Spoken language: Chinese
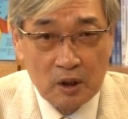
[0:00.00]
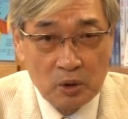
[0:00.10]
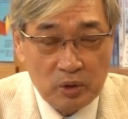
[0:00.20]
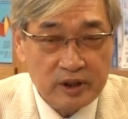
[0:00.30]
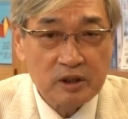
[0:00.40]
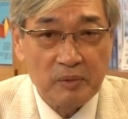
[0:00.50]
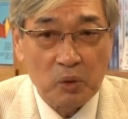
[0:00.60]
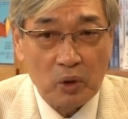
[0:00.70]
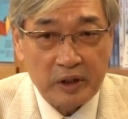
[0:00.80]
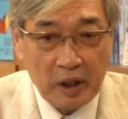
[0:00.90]
为什么
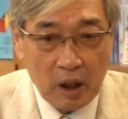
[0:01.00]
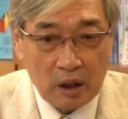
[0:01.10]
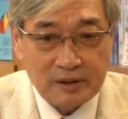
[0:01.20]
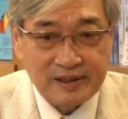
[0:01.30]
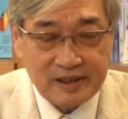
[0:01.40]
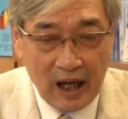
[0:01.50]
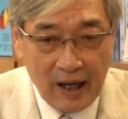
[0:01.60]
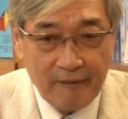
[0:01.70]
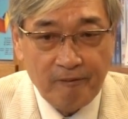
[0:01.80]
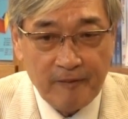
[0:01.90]
我要
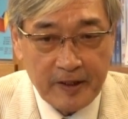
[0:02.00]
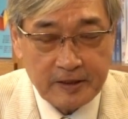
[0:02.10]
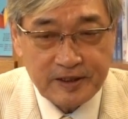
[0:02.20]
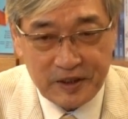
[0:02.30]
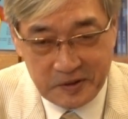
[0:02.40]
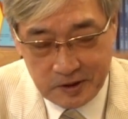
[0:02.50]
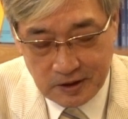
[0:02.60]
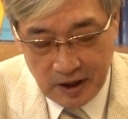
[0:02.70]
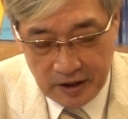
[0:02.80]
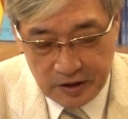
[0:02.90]
谈两蒋时
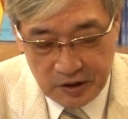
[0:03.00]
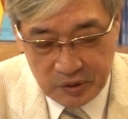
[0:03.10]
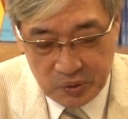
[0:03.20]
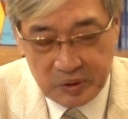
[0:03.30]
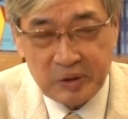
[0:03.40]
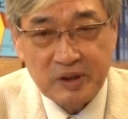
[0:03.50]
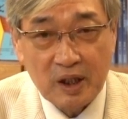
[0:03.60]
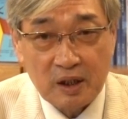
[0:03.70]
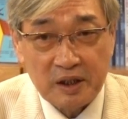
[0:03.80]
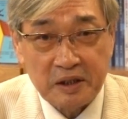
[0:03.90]
代的国军将
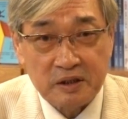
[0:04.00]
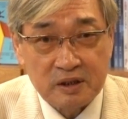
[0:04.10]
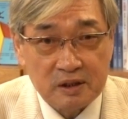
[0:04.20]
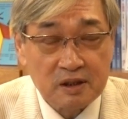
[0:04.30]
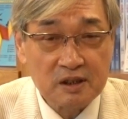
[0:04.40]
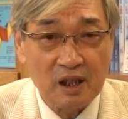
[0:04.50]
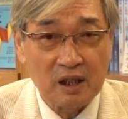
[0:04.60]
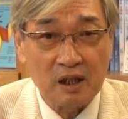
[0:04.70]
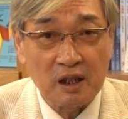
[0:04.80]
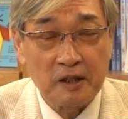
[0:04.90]
领？事实上，
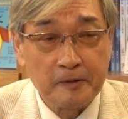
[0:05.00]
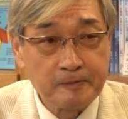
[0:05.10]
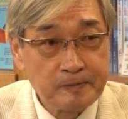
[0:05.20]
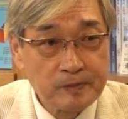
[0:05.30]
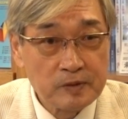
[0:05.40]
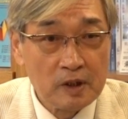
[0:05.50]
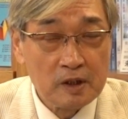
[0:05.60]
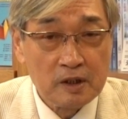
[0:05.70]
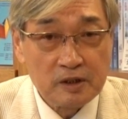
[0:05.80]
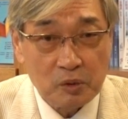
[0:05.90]
哈，
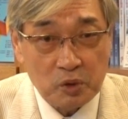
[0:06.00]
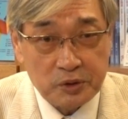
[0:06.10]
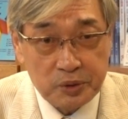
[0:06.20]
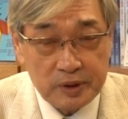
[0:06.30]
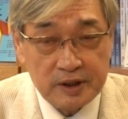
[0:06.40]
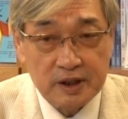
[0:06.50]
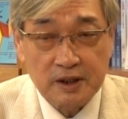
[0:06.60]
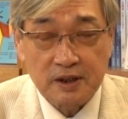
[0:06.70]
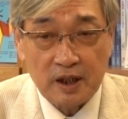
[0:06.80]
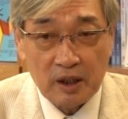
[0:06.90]
那我最
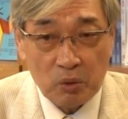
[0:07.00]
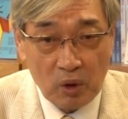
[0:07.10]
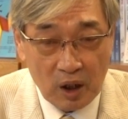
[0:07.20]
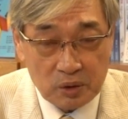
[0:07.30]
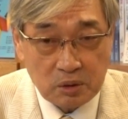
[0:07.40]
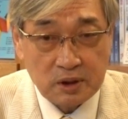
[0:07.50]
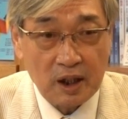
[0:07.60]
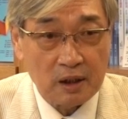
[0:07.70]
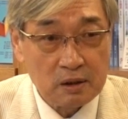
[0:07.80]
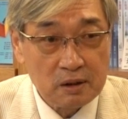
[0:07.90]
近在网络上，
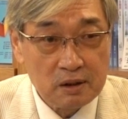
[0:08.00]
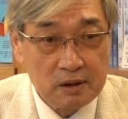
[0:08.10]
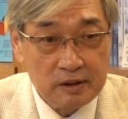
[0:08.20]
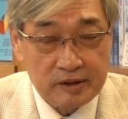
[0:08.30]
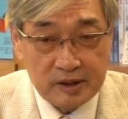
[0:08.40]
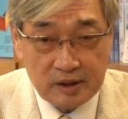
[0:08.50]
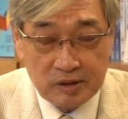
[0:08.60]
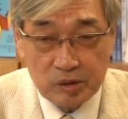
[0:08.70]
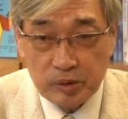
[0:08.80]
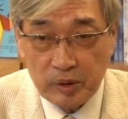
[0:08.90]
甚
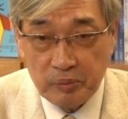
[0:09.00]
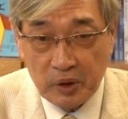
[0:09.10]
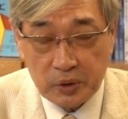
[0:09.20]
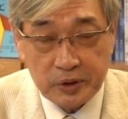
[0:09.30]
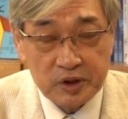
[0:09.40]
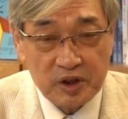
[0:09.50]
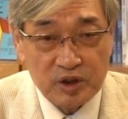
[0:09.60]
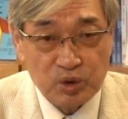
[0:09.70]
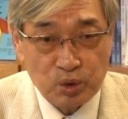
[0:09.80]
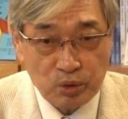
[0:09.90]
至于某一些
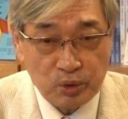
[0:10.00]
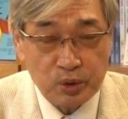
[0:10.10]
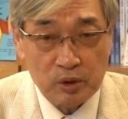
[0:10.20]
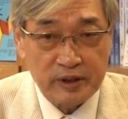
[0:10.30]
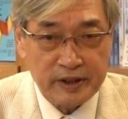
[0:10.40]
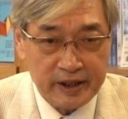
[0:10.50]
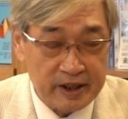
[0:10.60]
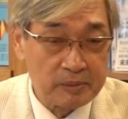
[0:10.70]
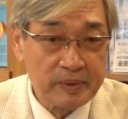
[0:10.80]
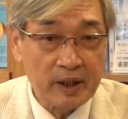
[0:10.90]
著作里
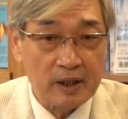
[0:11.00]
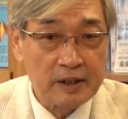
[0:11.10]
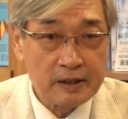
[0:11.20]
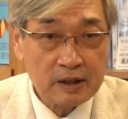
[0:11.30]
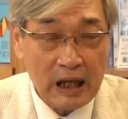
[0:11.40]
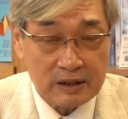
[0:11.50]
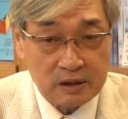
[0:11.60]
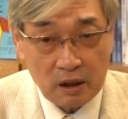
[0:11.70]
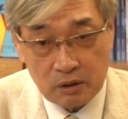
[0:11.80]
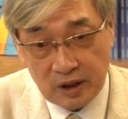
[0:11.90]
面，看
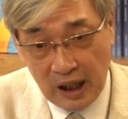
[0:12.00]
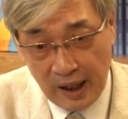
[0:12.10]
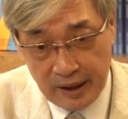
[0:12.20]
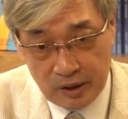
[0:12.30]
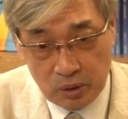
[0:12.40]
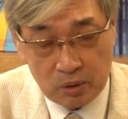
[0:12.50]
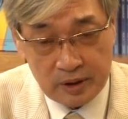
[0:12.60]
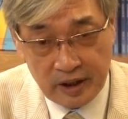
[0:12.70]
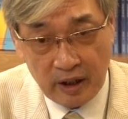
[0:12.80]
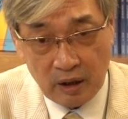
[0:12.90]
到太多
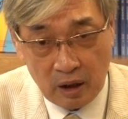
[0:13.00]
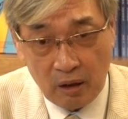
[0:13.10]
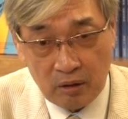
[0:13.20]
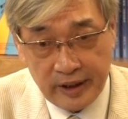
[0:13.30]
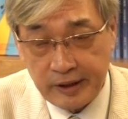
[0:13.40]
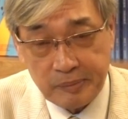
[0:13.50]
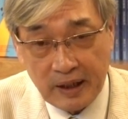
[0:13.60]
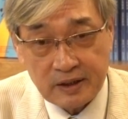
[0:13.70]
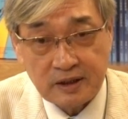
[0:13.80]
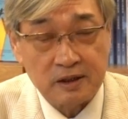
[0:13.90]
颠倒黑白
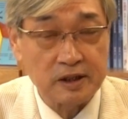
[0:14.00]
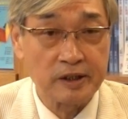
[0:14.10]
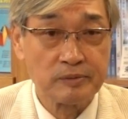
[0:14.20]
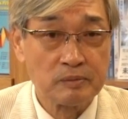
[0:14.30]
的事情。